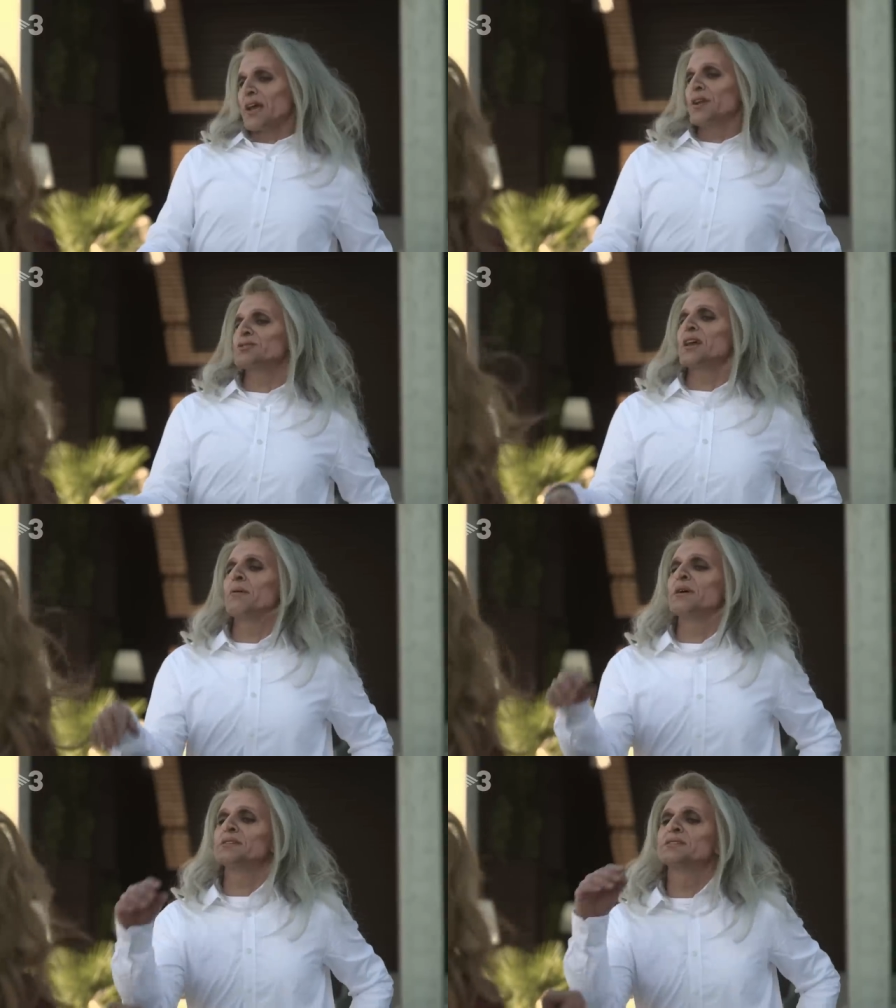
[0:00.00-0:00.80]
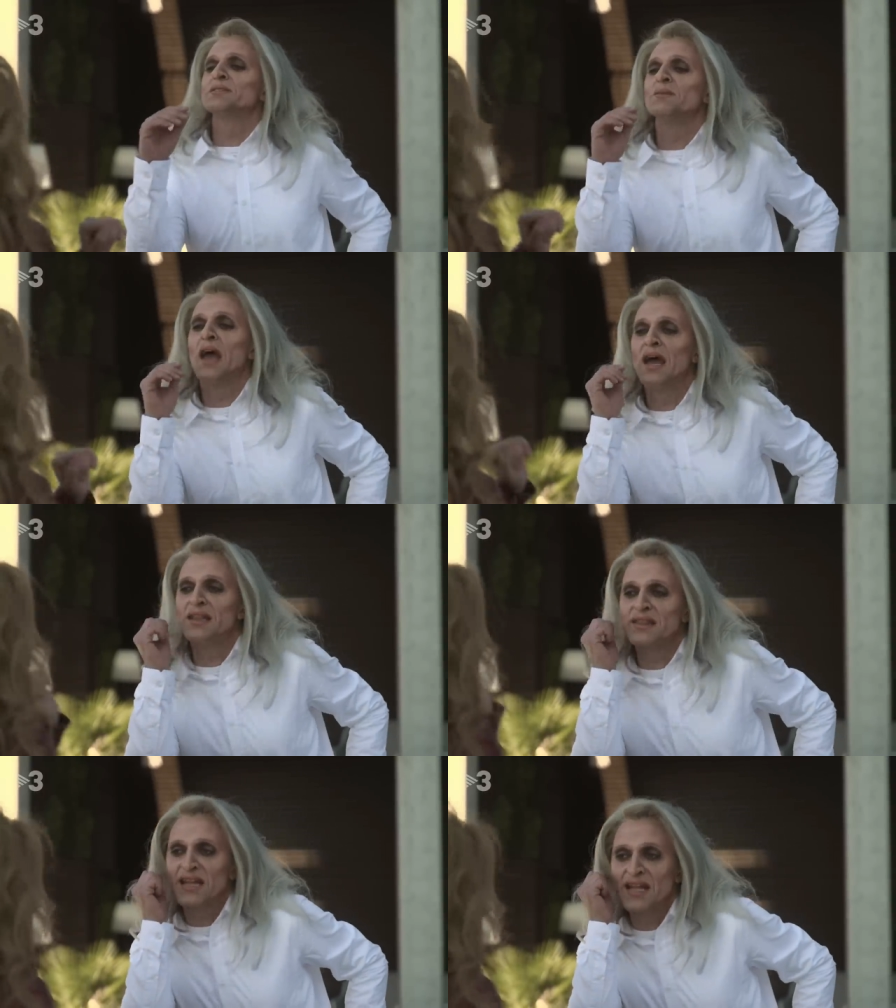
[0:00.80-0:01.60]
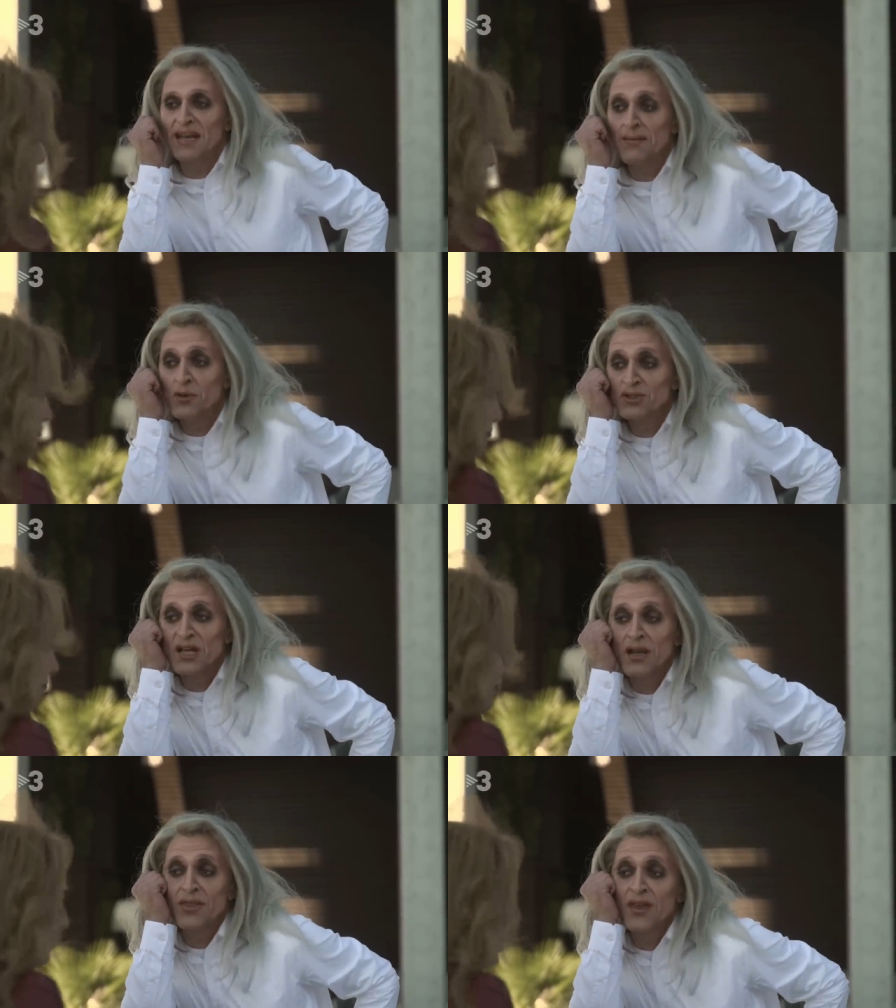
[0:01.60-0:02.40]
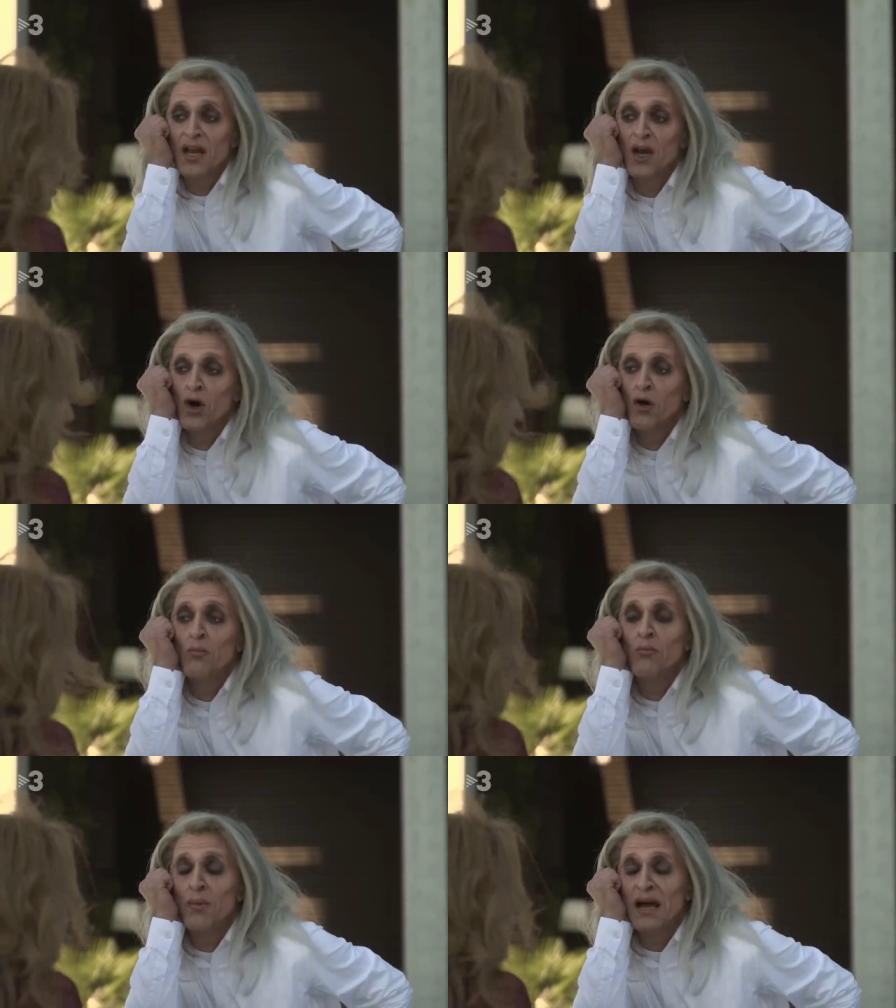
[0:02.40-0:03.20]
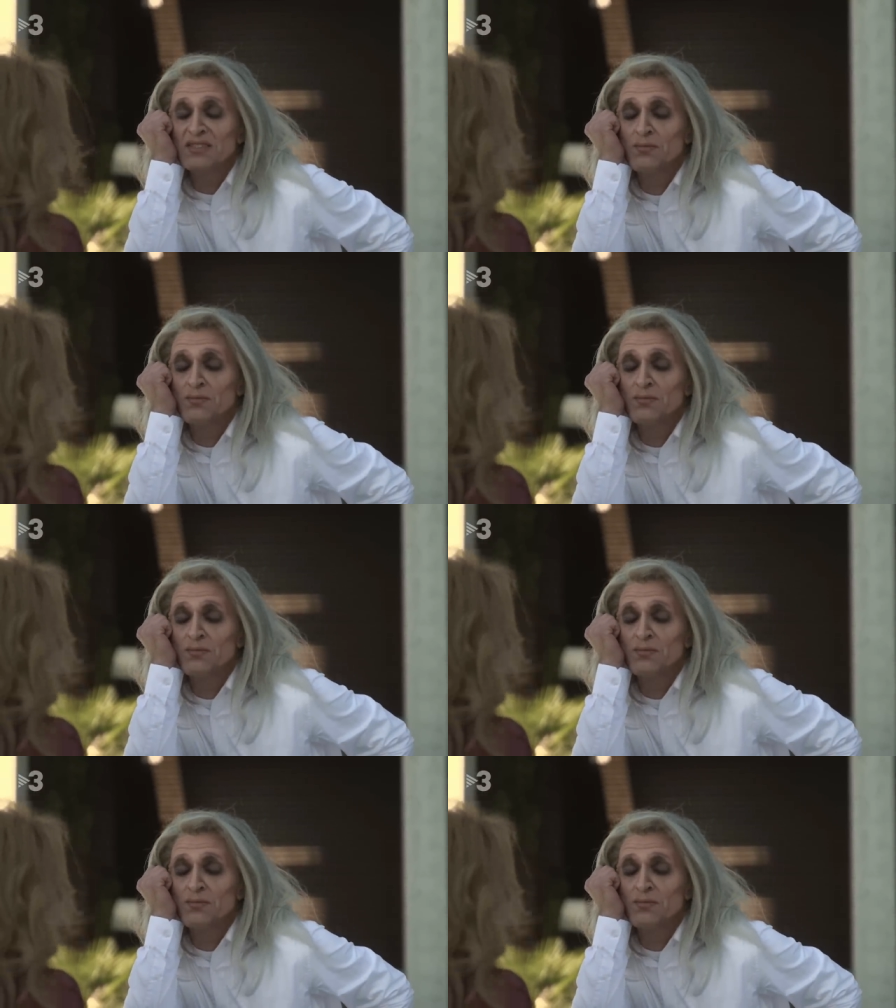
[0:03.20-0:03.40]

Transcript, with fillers: que no sabes. Tenemos el cielo más